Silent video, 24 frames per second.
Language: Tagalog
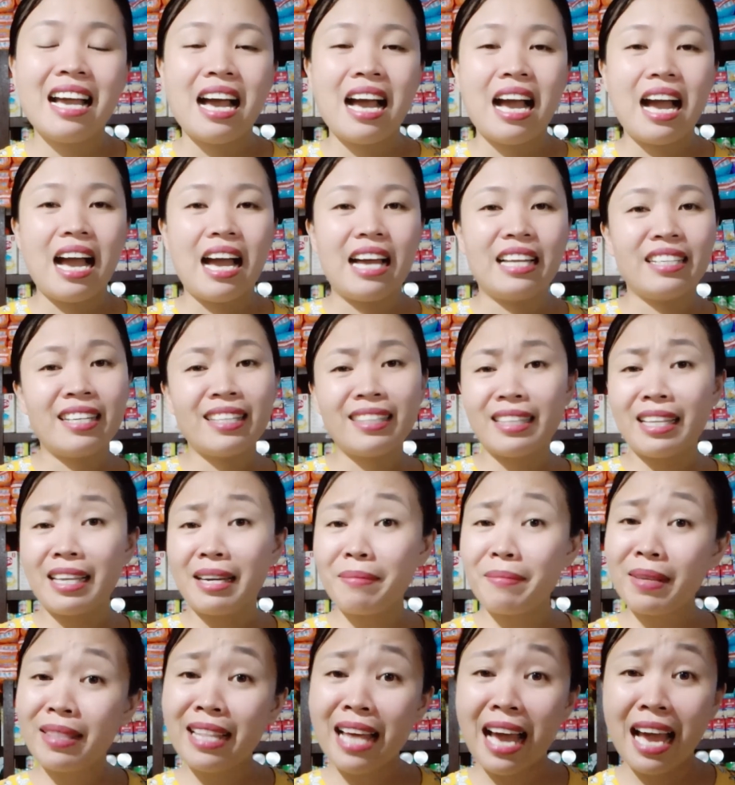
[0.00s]
uh,
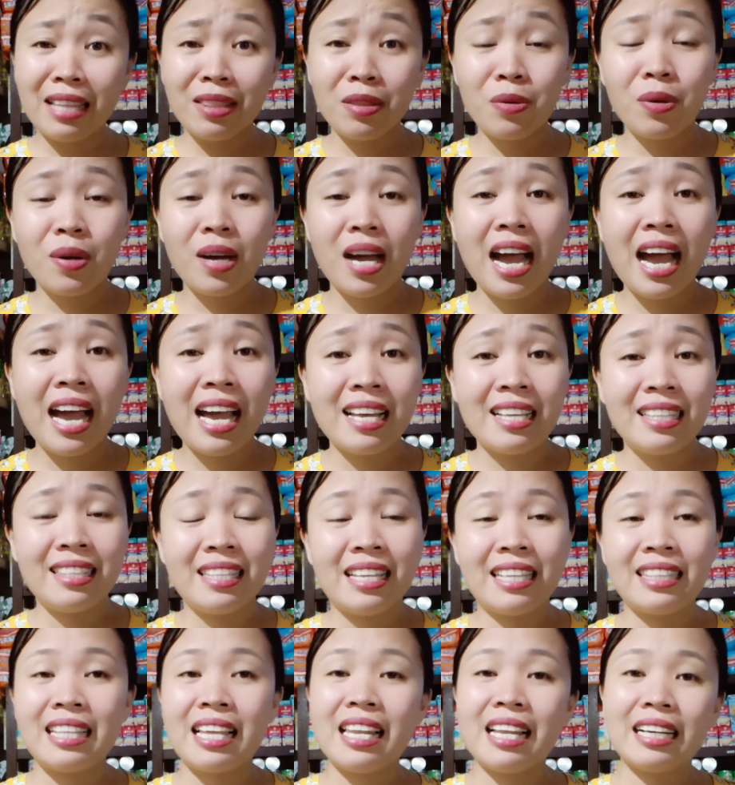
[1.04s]
determinado ka na
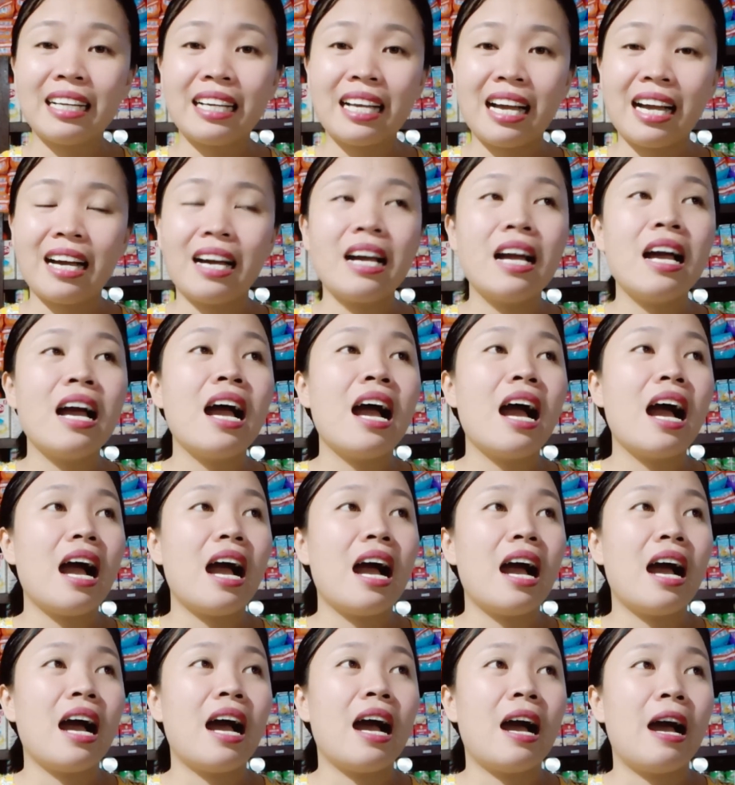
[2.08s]
talagang
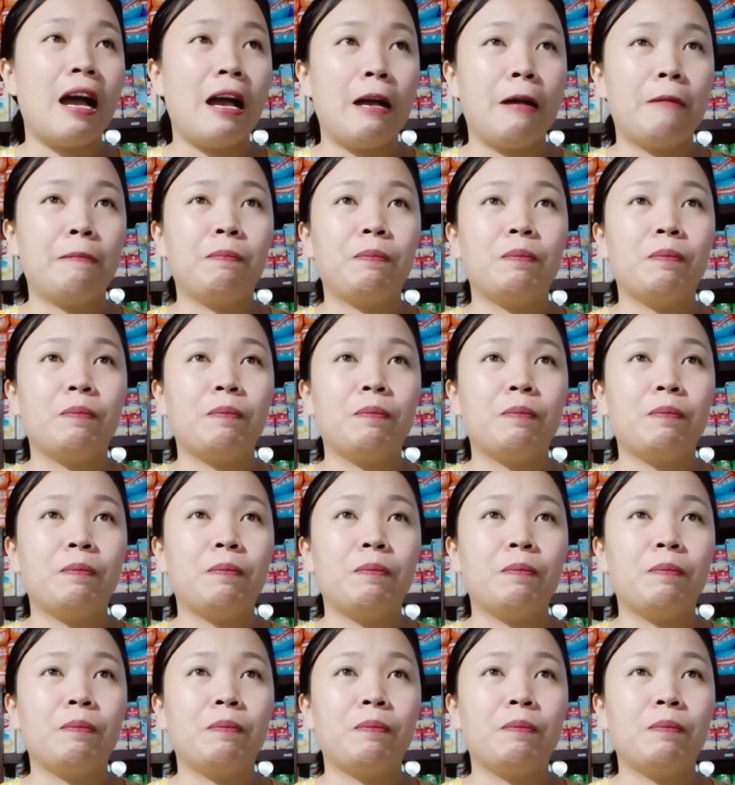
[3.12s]
uh,